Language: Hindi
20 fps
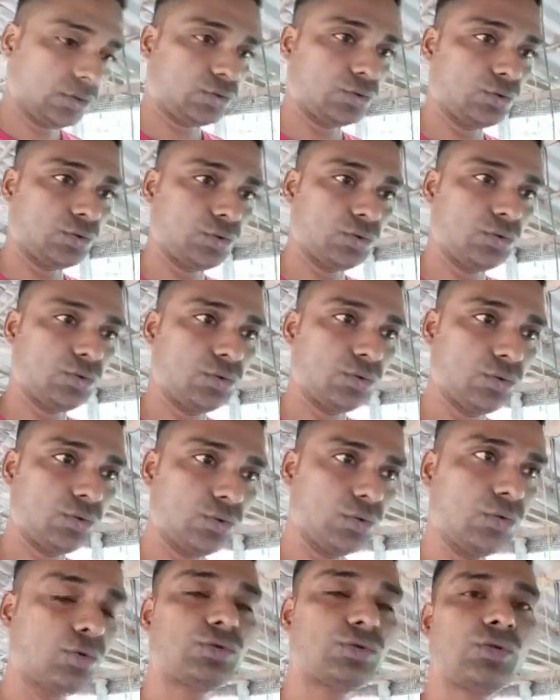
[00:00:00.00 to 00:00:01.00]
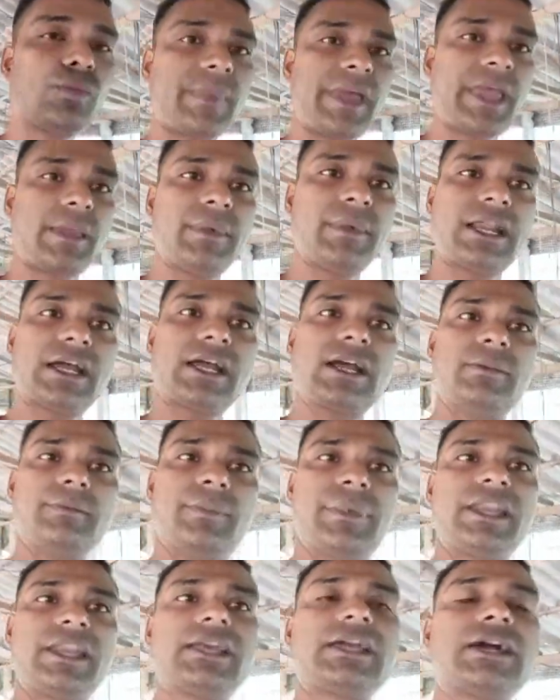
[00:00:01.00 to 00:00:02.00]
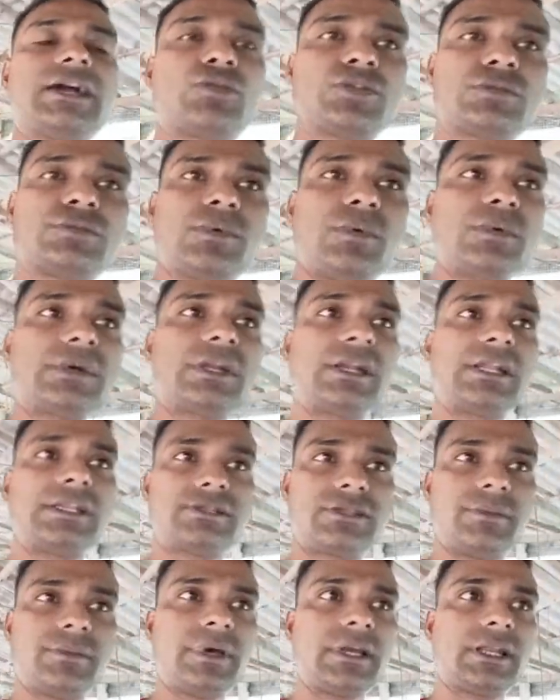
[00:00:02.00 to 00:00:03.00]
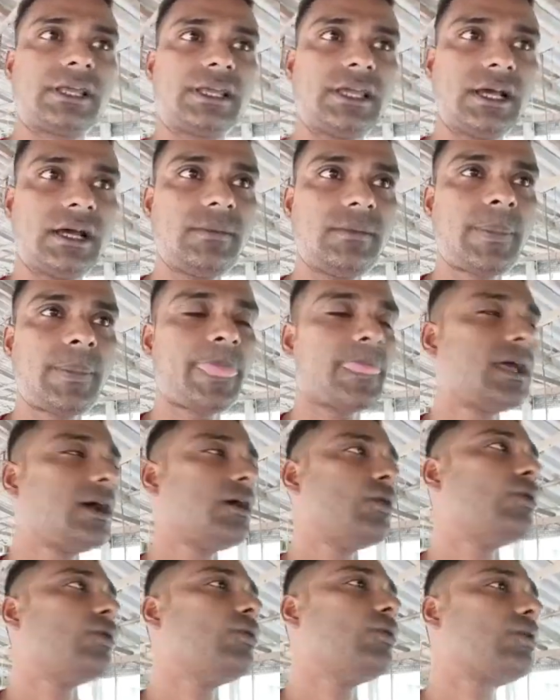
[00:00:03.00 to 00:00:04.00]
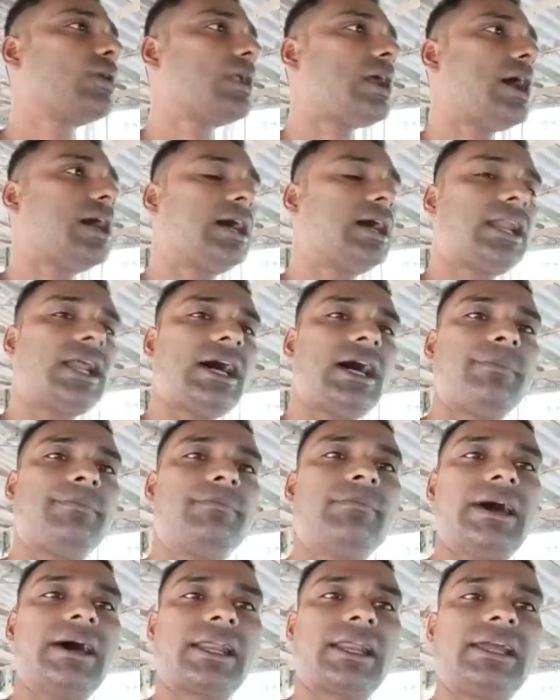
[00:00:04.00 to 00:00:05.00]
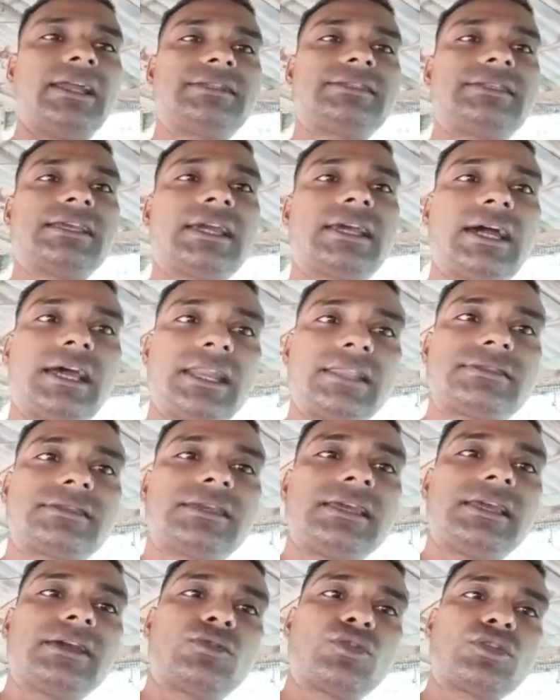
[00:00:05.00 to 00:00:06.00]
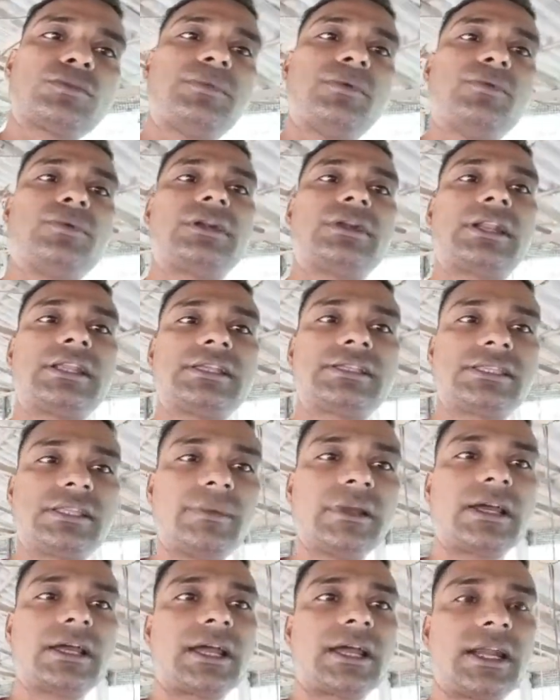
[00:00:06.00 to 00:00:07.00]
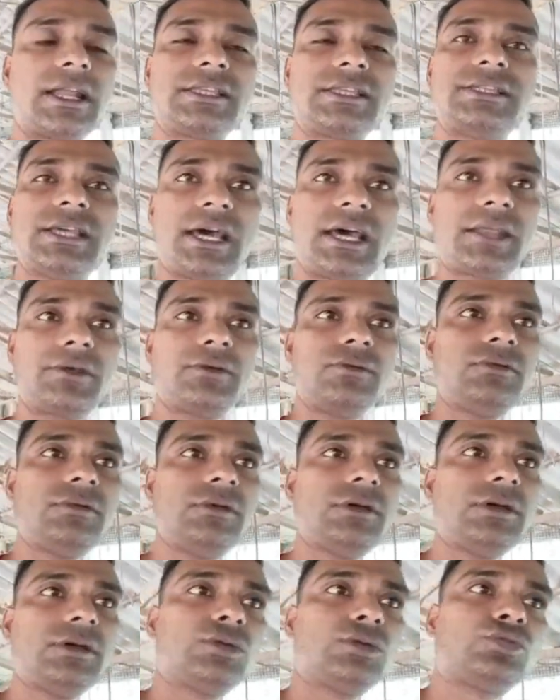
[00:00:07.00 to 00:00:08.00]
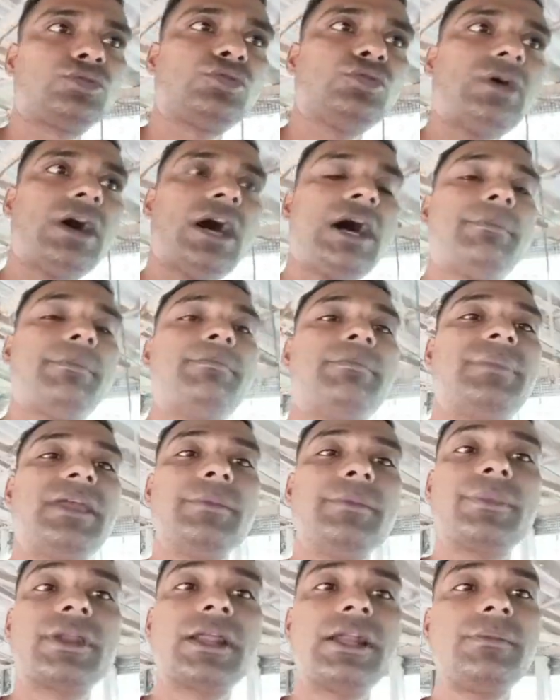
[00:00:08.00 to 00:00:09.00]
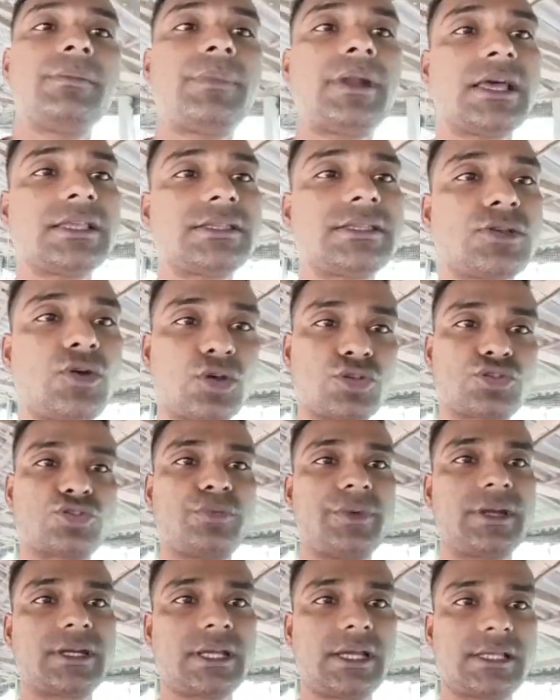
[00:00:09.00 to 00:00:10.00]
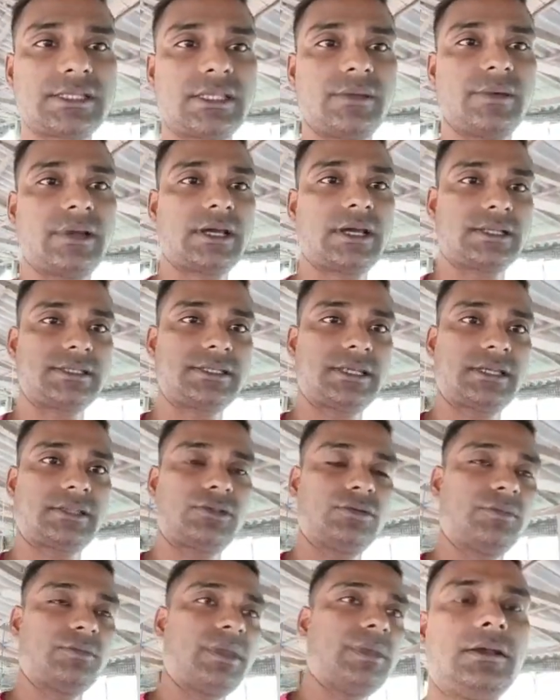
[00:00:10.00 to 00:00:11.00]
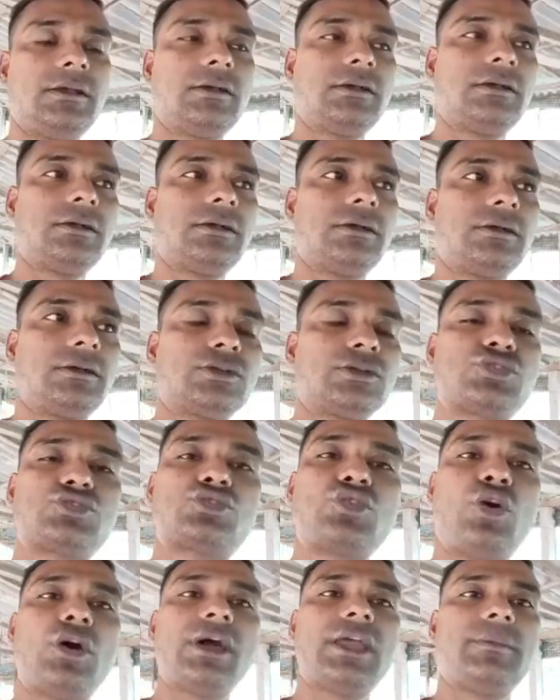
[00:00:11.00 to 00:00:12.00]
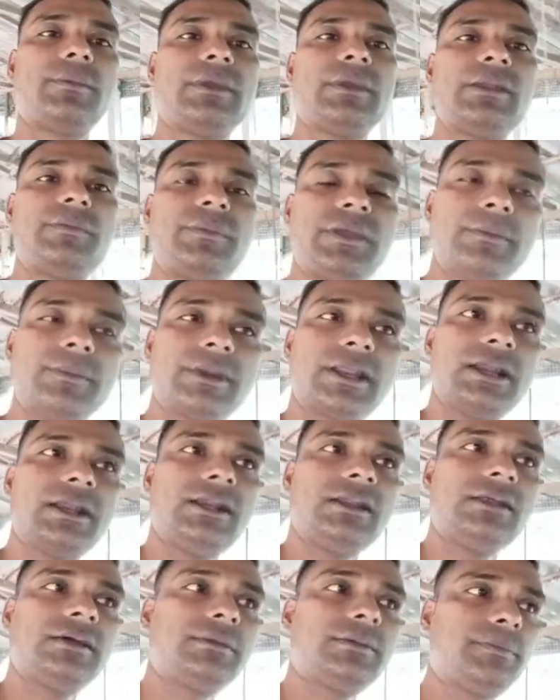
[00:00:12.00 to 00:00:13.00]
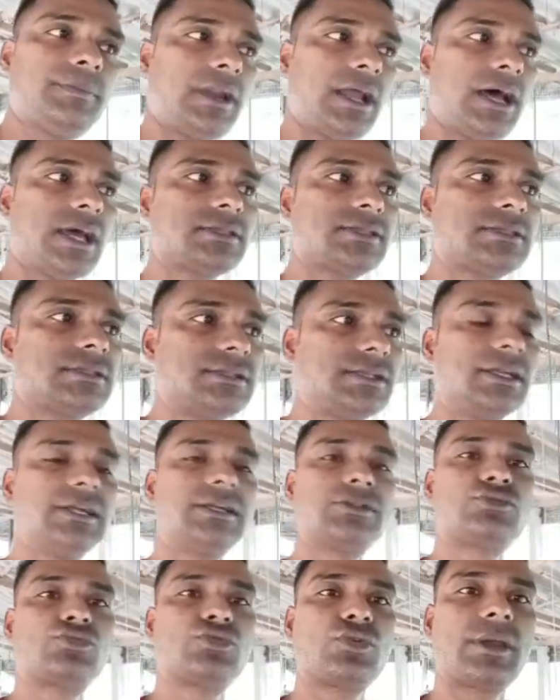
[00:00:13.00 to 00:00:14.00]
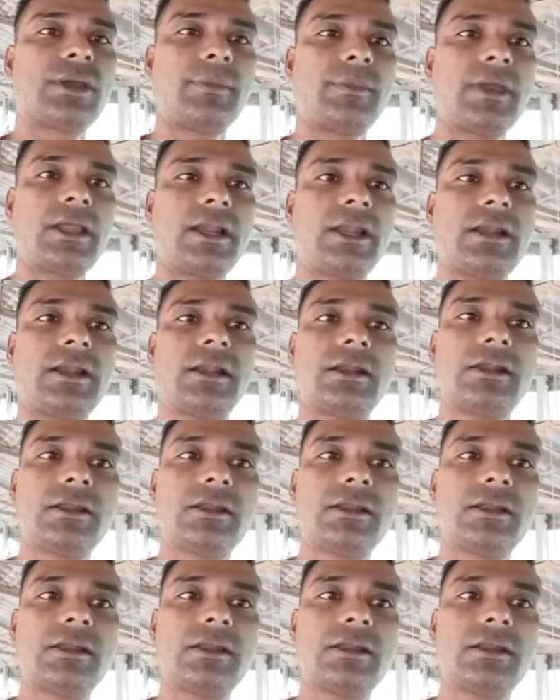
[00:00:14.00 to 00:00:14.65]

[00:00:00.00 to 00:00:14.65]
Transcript: तो वो तो मैं मेरा कंपनी का ग्रोथ प्रोमोटर इस्तेमाल किया और अगर आप मार्केट से खरीद के ग्रोथ प्रमोटर इस्तेमाल करना चाह रहे हो तो आप भीमरल प्लस ऑस्टोबेट का इस्तेमाल कर सकते हो सौ एम एल भीमरल प्लस डेढ़ सौ एम एल